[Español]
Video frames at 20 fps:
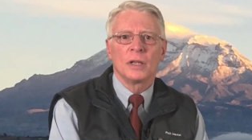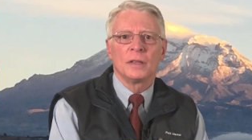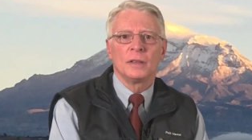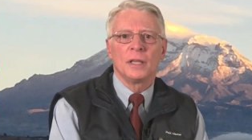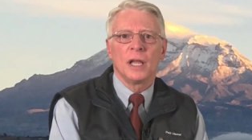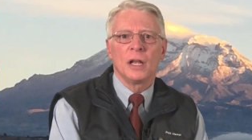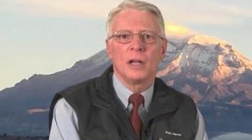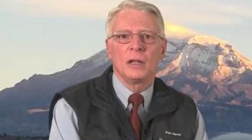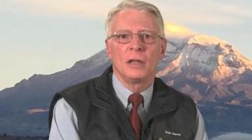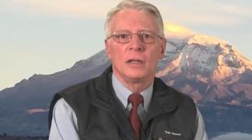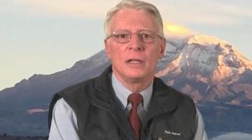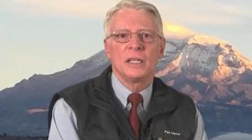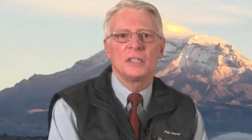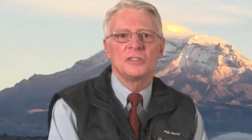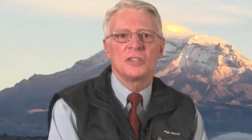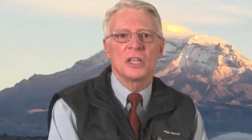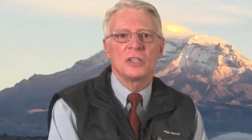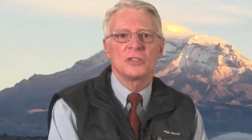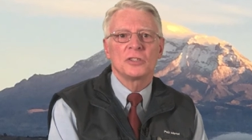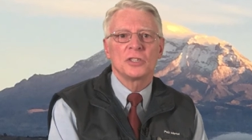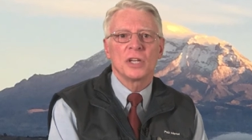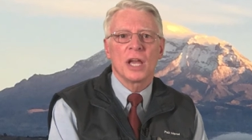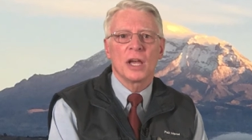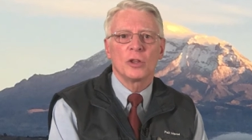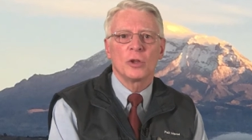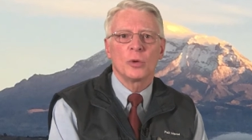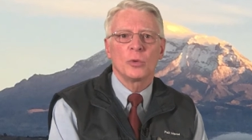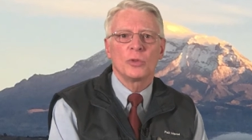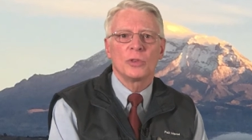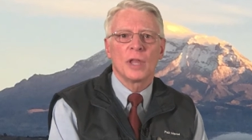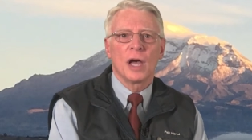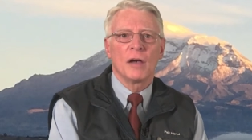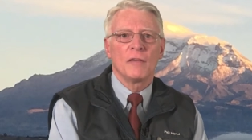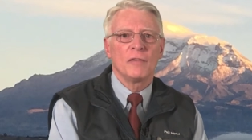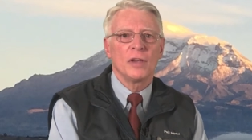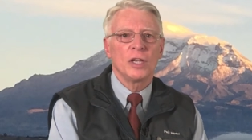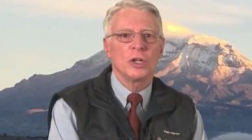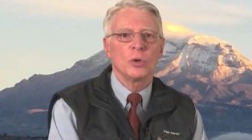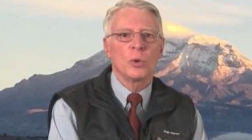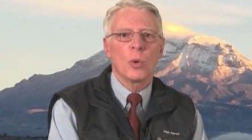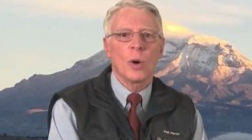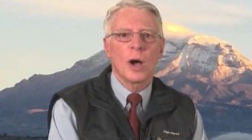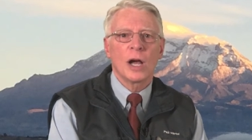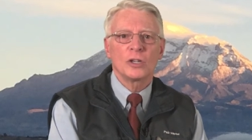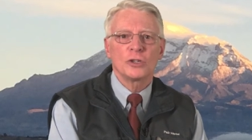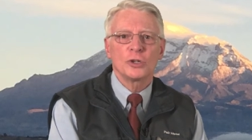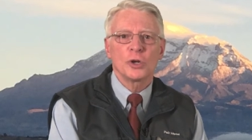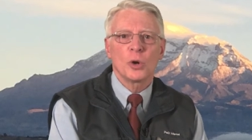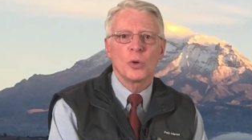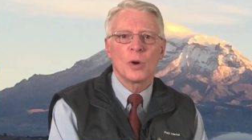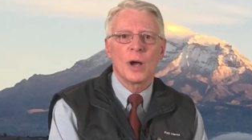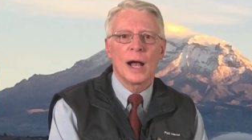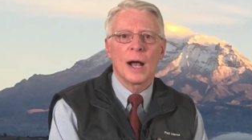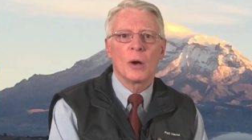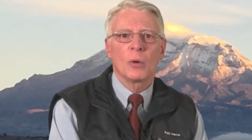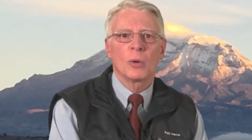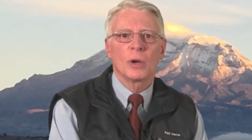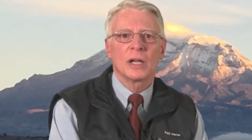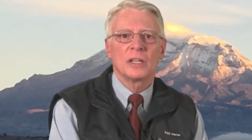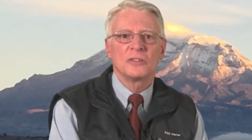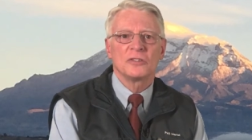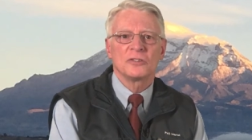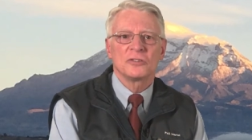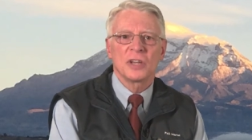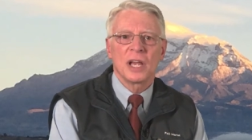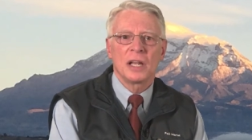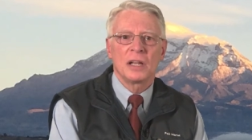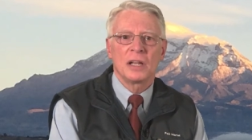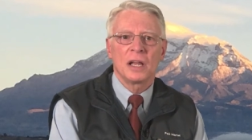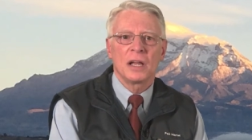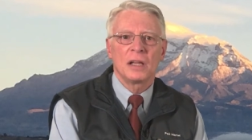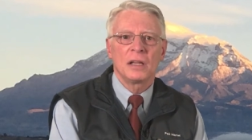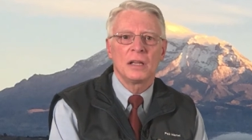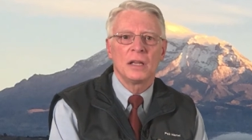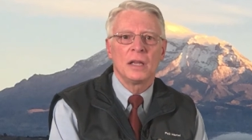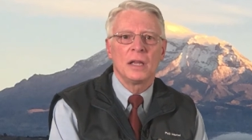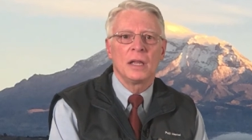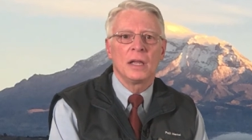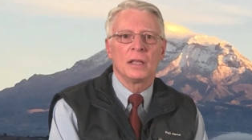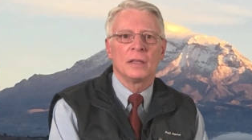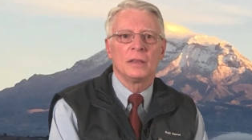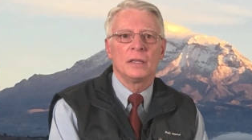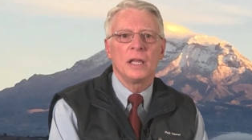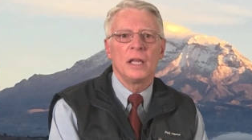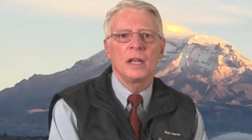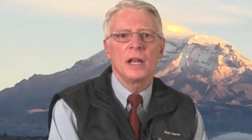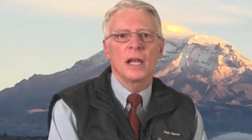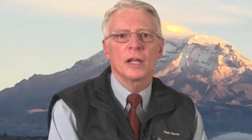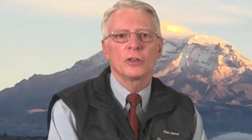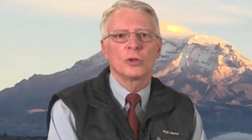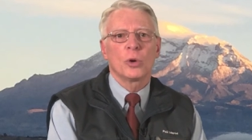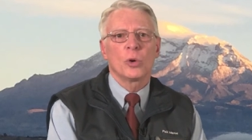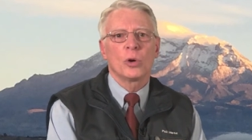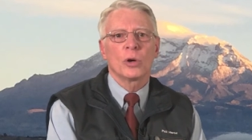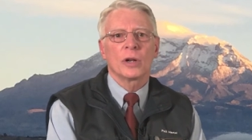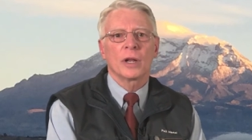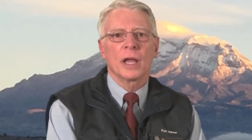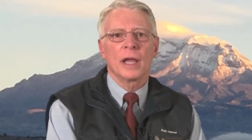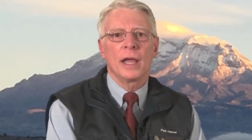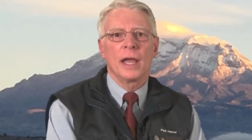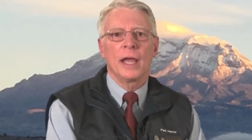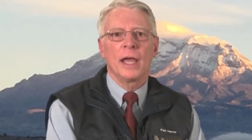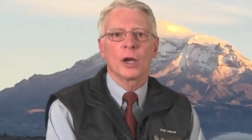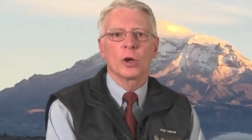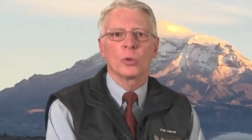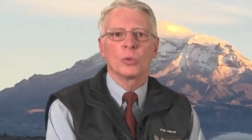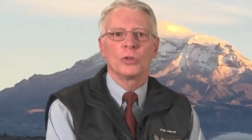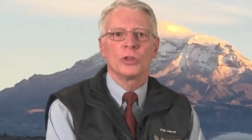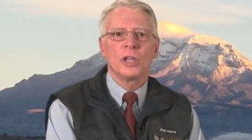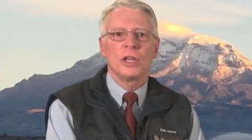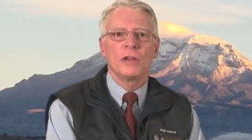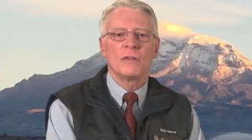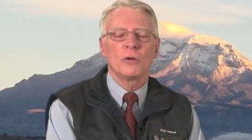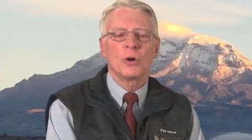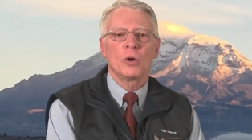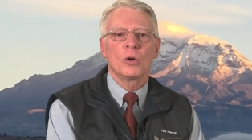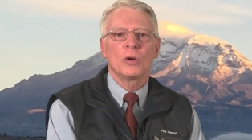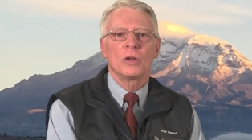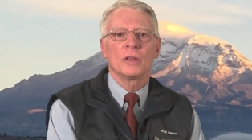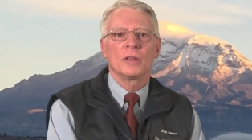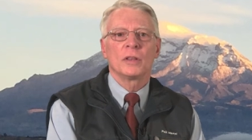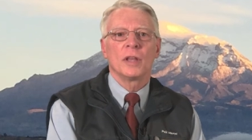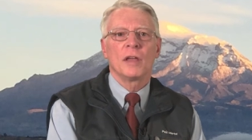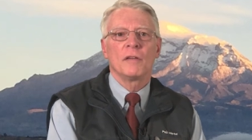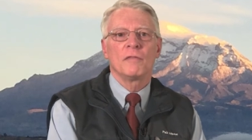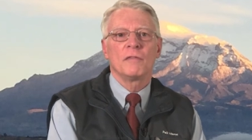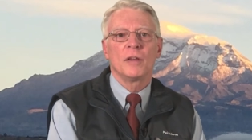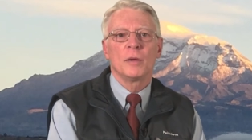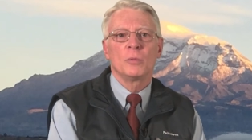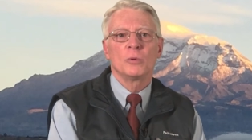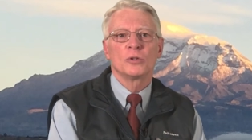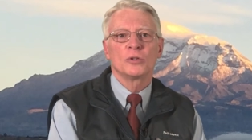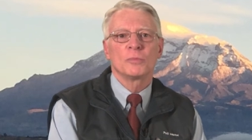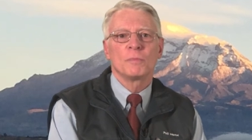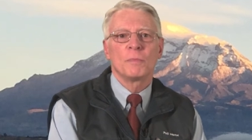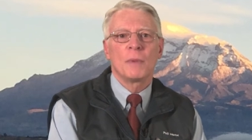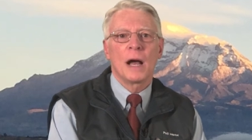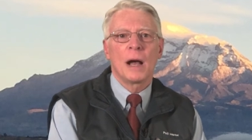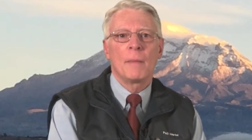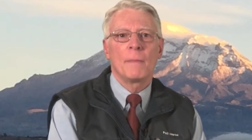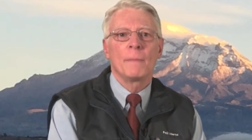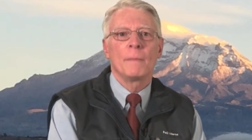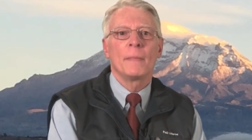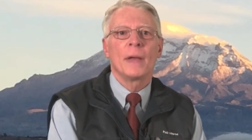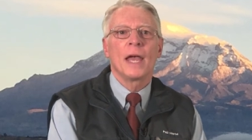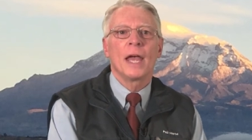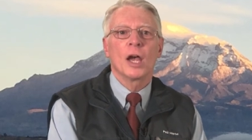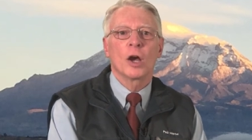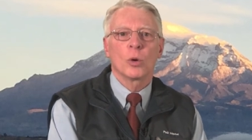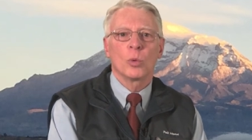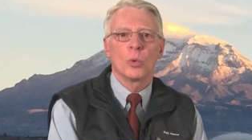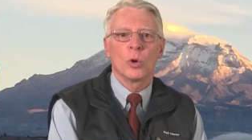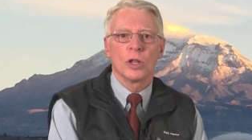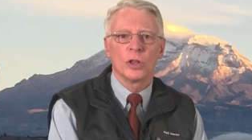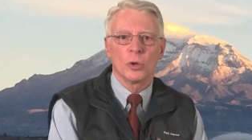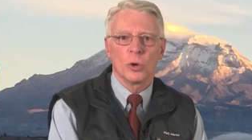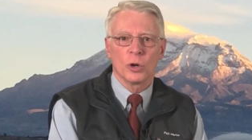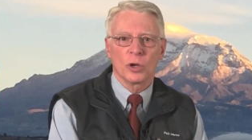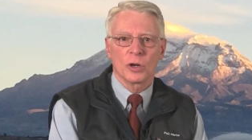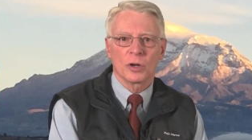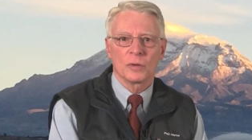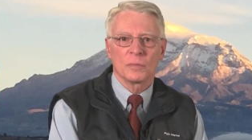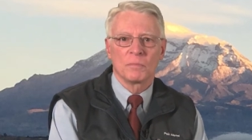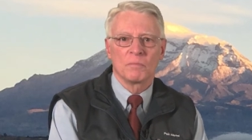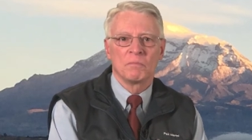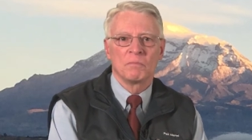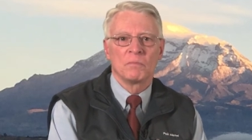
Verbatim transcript: del licenciado David Guacho Alcancela, director ejecutivo de Fibus FIBUSPAM Ecuador